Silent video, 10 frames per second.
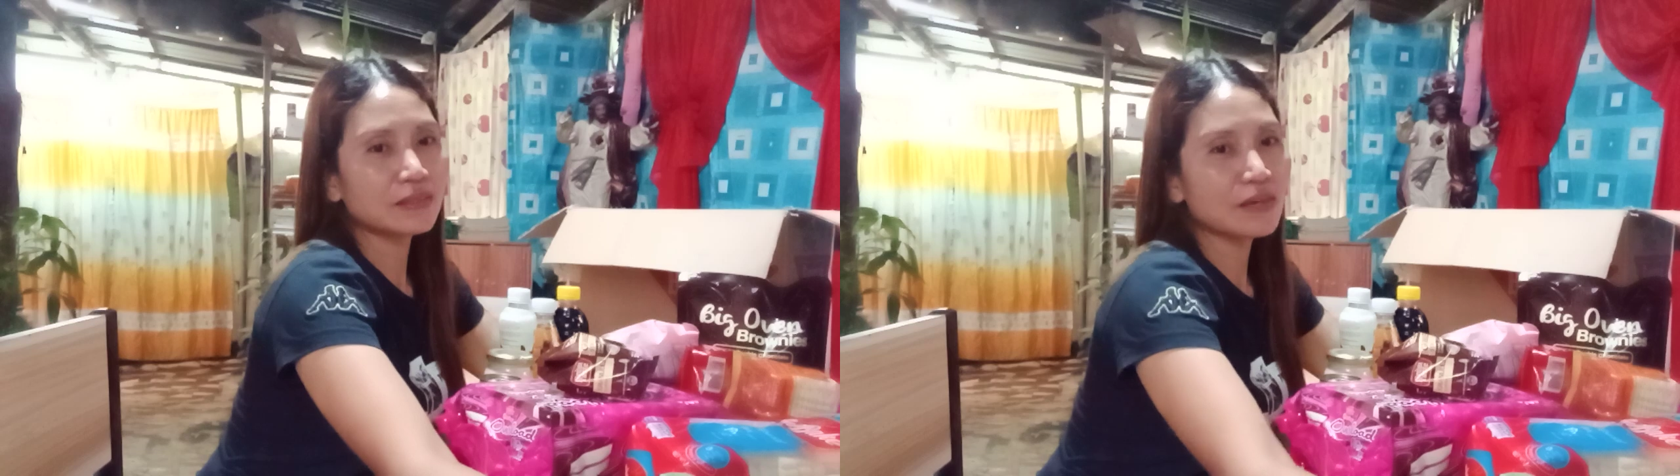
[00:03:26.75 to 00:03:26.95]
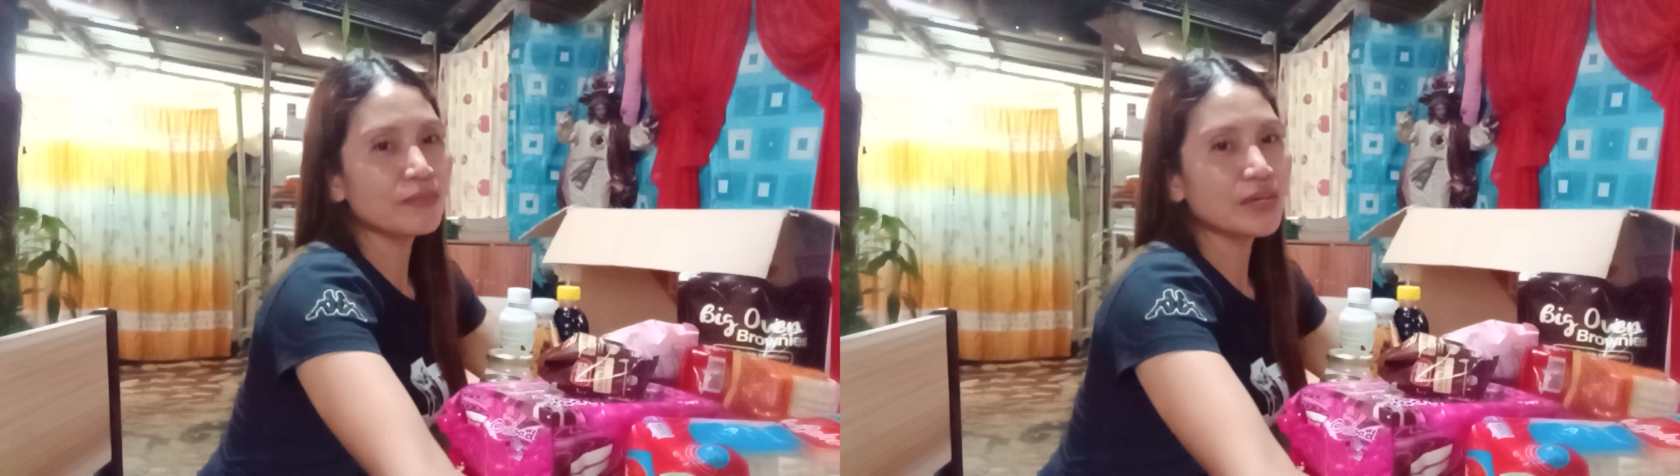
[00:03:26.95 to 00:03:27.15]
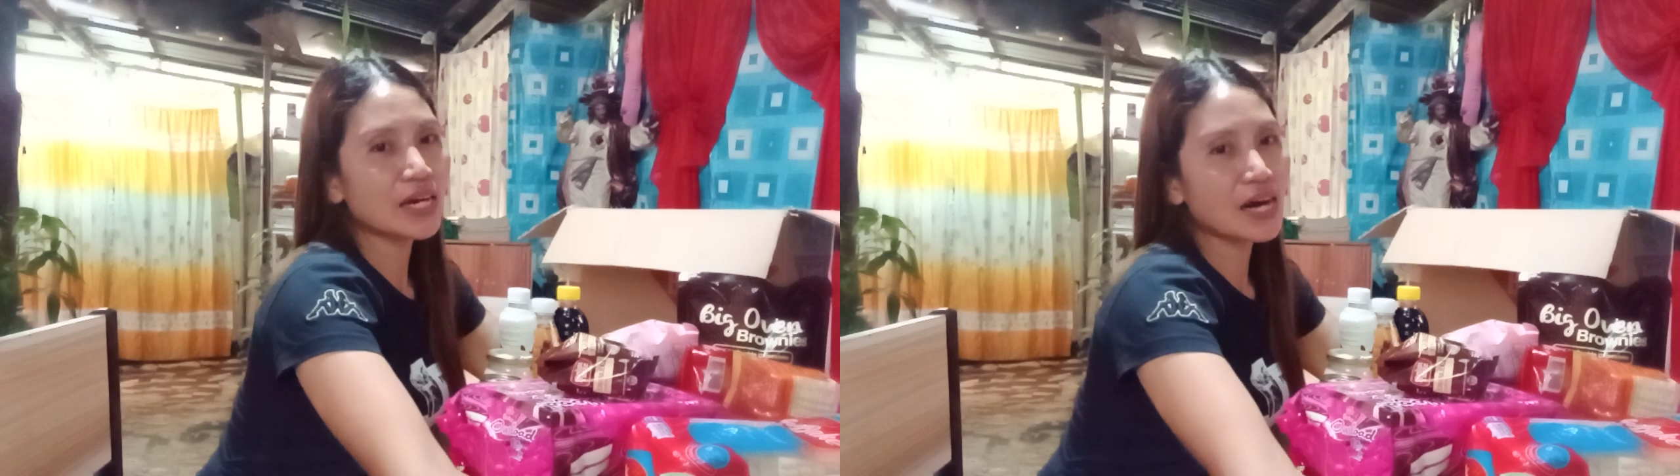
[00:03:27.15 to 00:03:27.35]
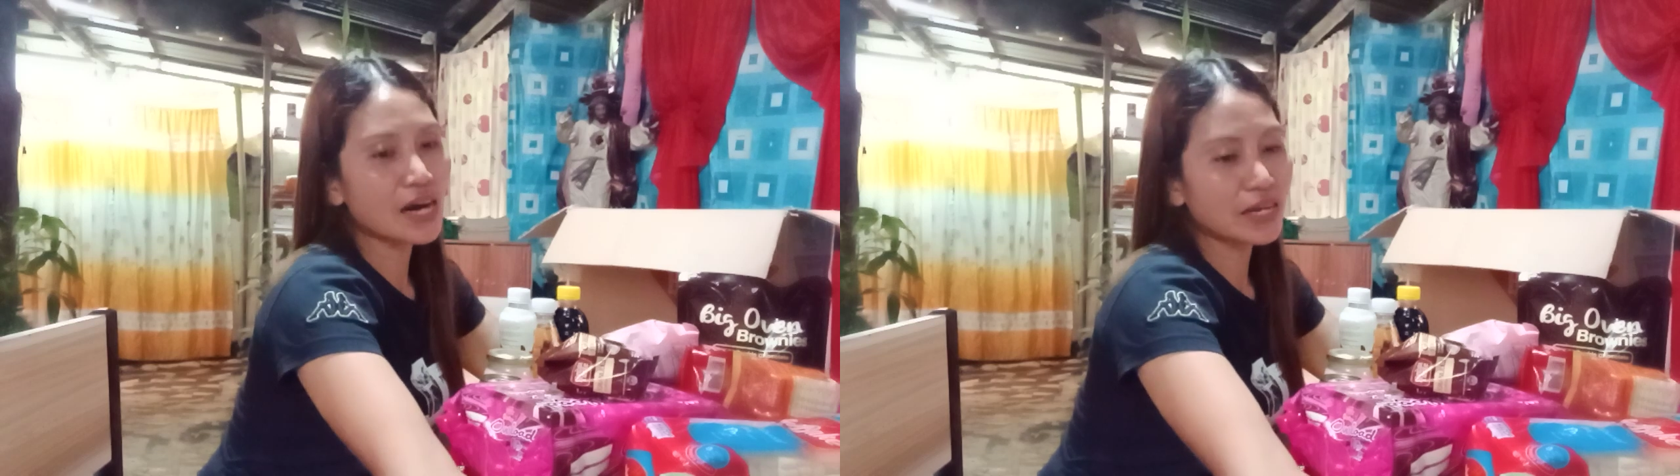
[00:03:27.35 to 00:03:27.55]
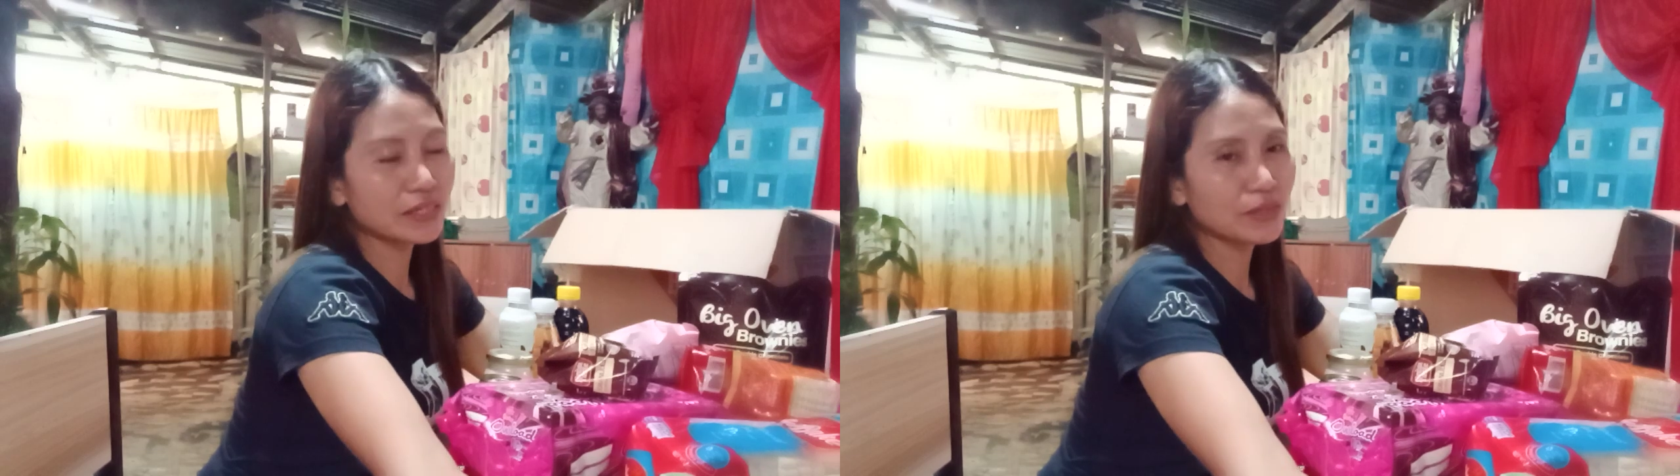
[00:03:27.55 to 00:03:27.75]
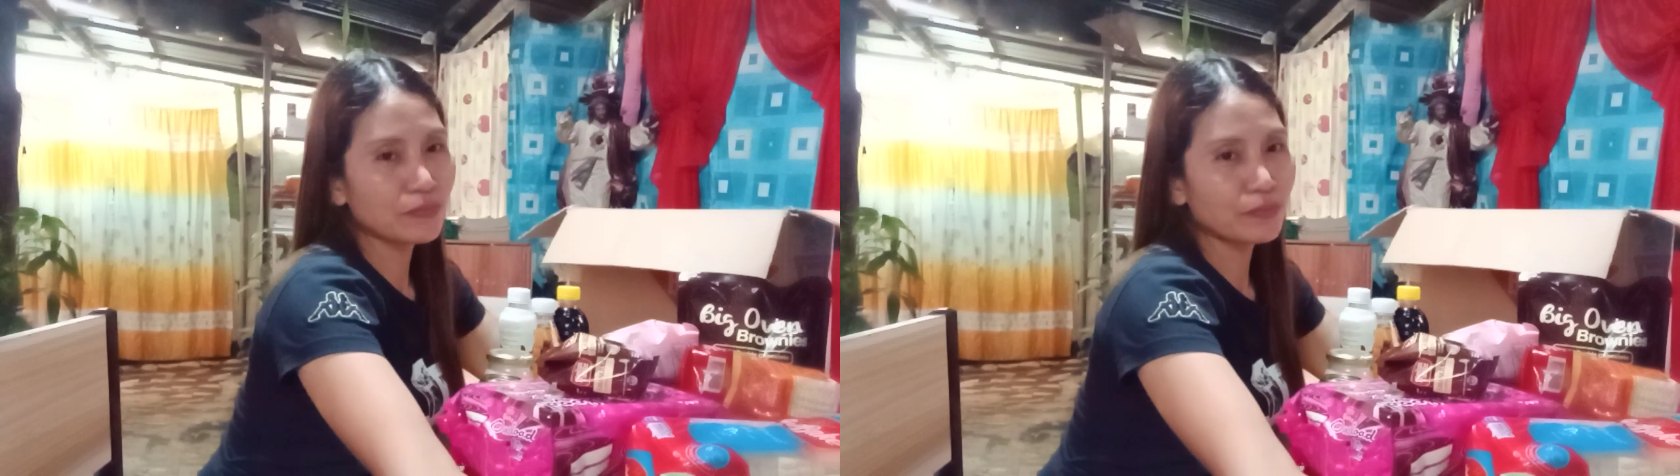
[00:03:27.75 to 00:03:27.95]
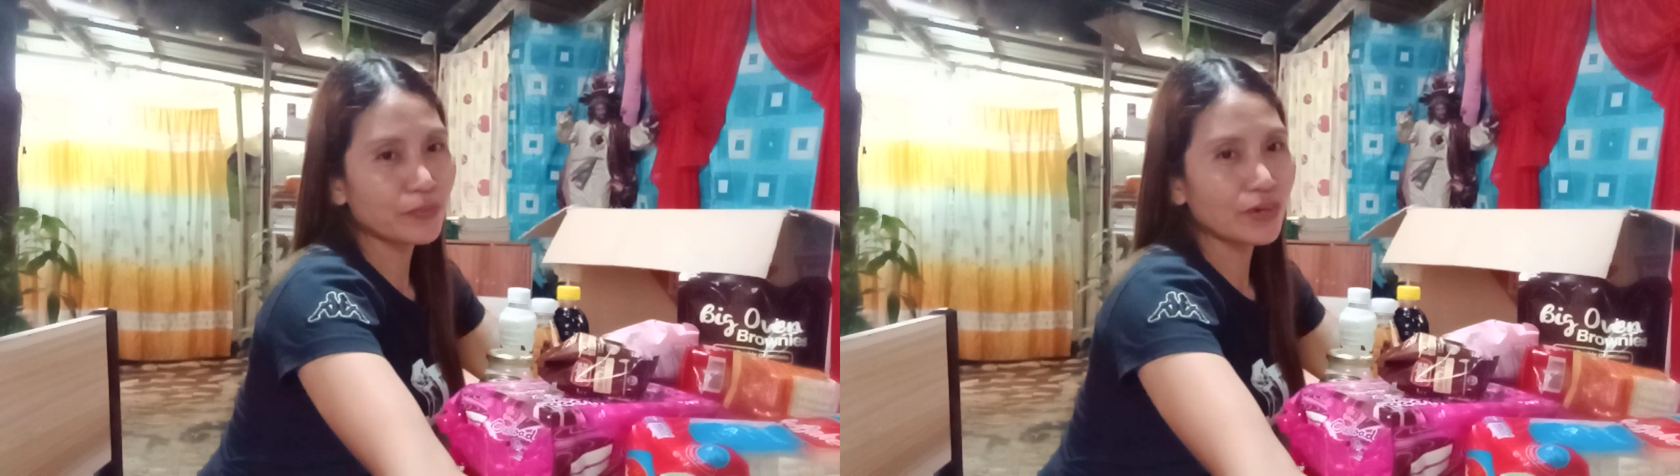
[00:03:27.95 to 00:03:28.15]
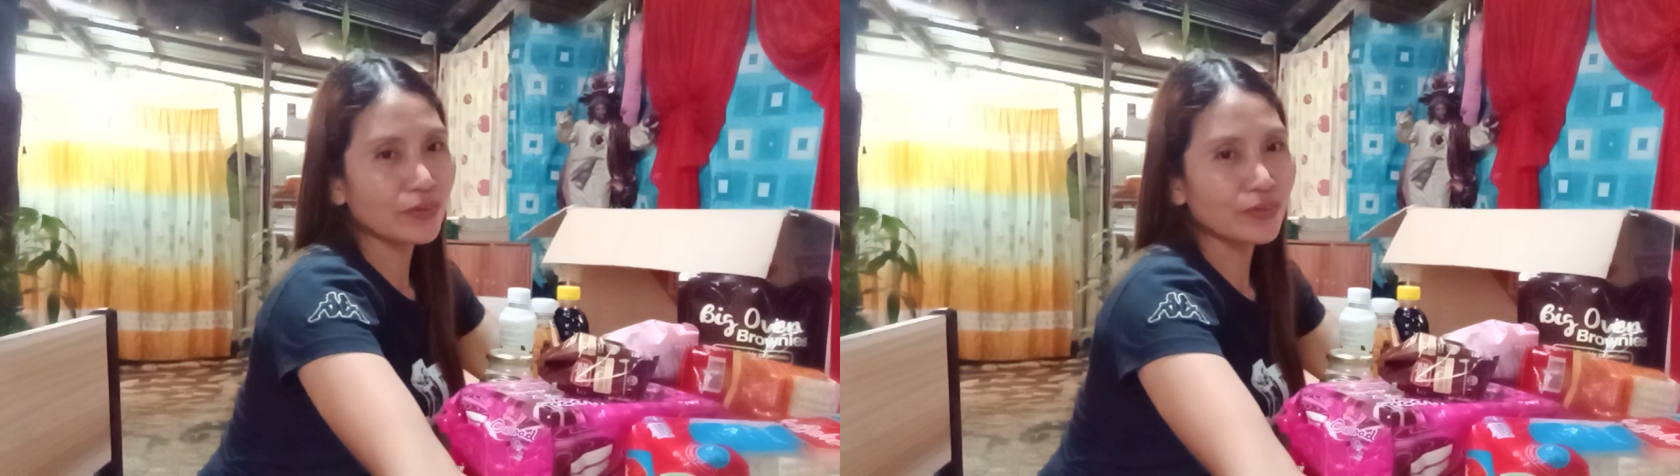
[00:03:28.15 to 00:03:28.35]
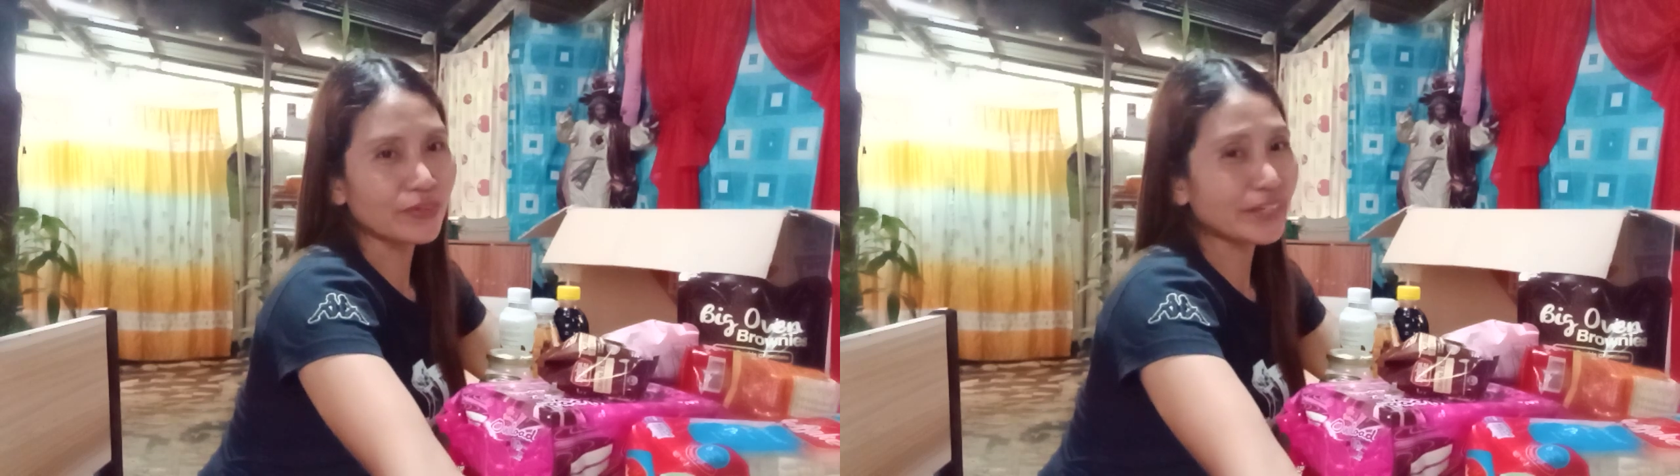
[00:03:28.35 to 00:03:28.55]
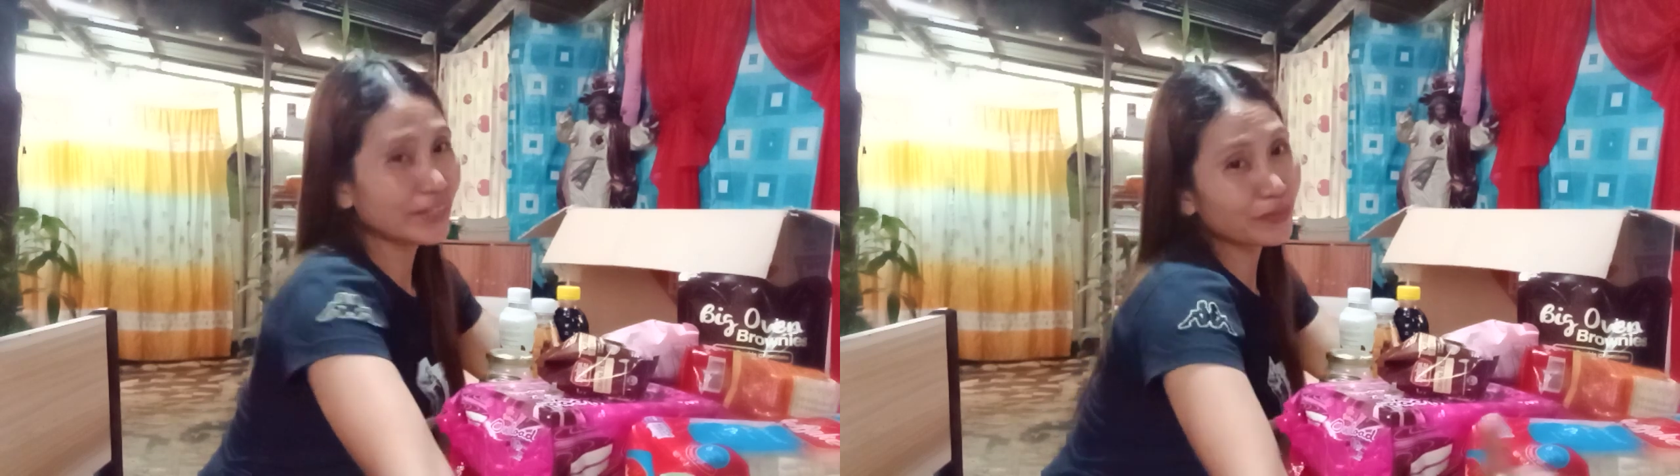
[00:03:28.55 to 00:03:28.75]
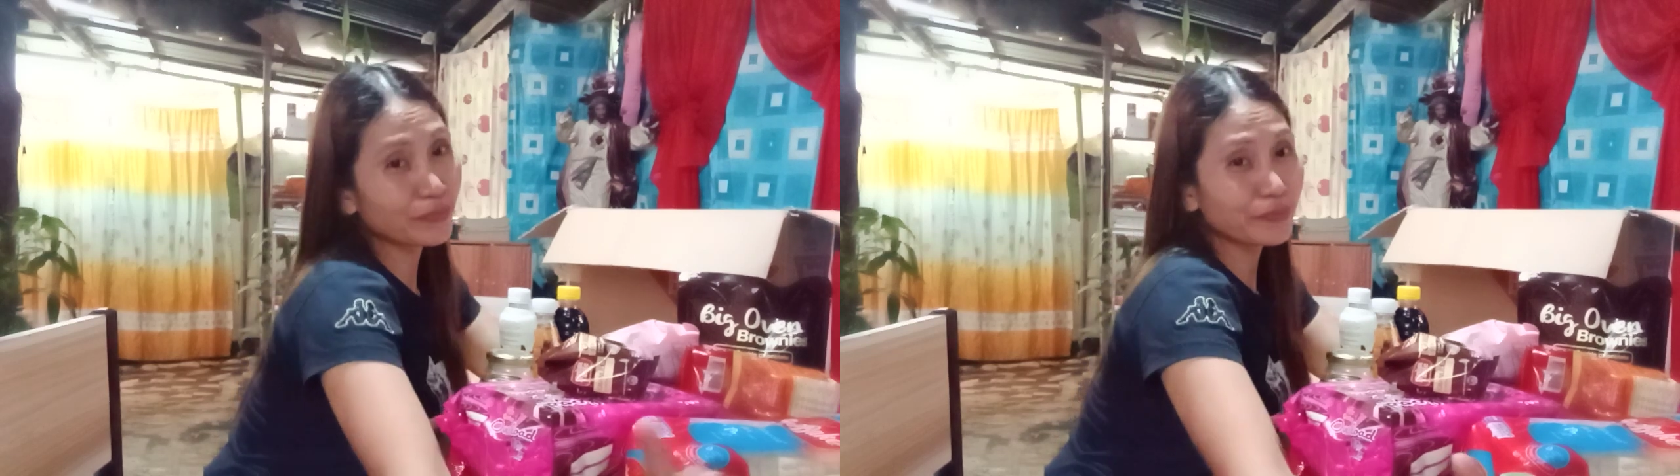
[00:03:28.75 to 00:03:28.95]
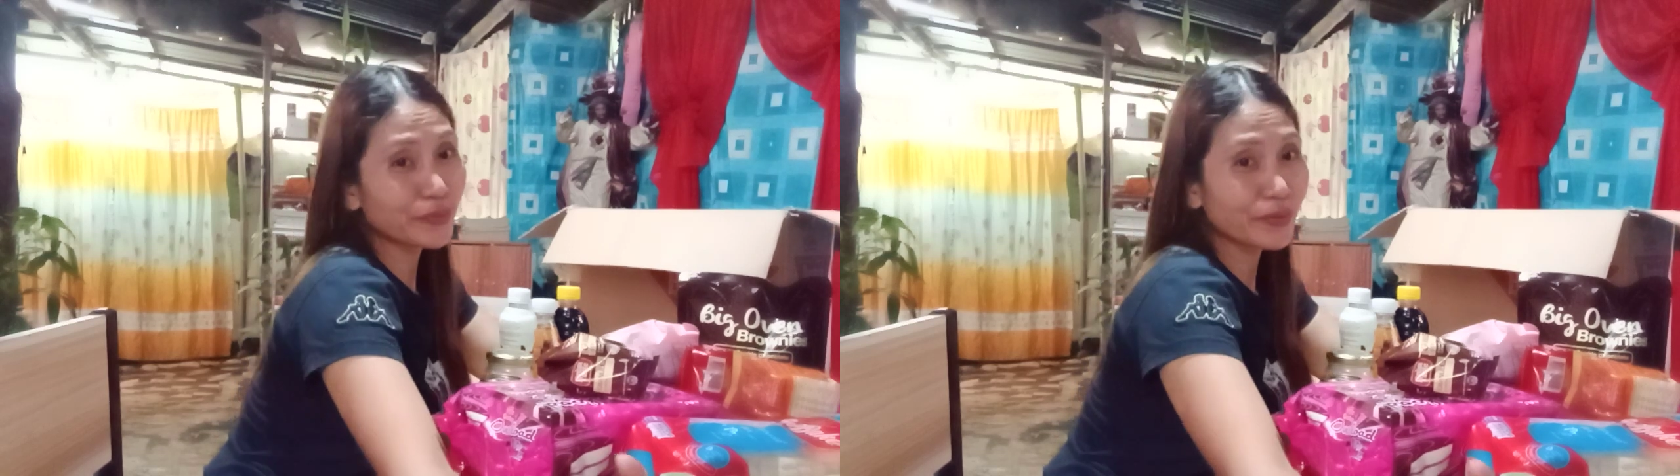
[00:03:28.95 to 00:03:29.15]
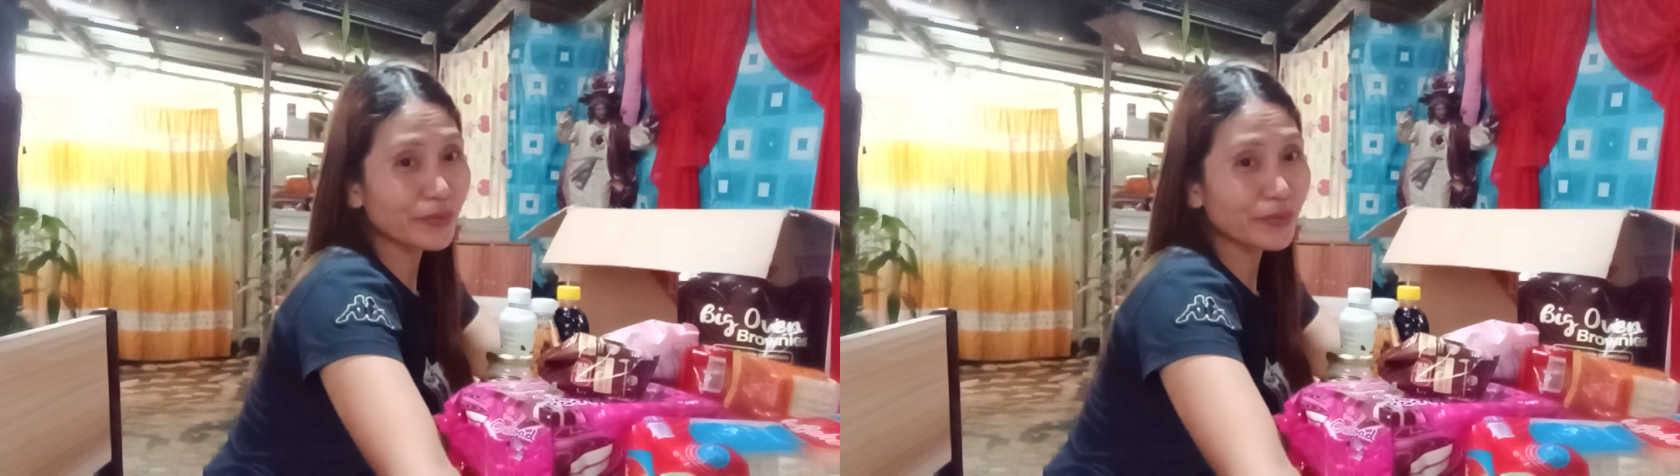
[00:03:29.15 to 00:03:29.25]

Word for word: nabiyayaan din po ako. Ayan po.